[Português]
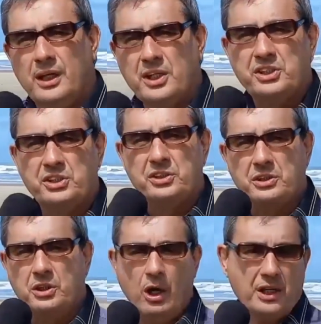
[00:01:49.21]
esses
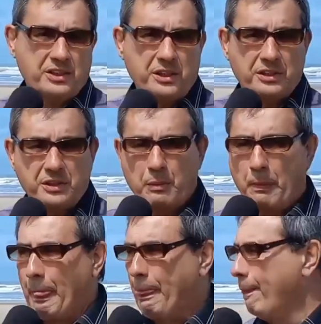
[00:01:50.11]
quiosques
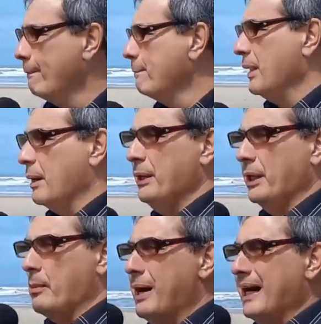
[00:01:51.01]
à
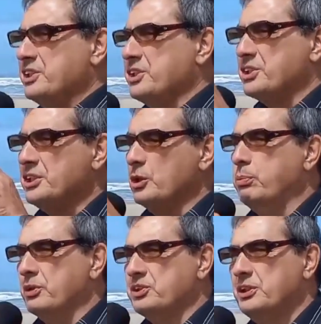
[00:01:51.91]
beira-mar de 5
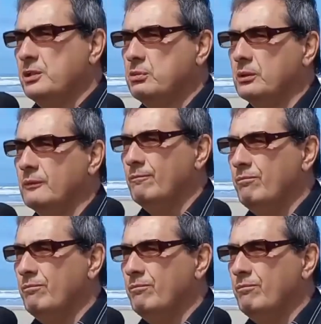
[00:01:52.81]
por 5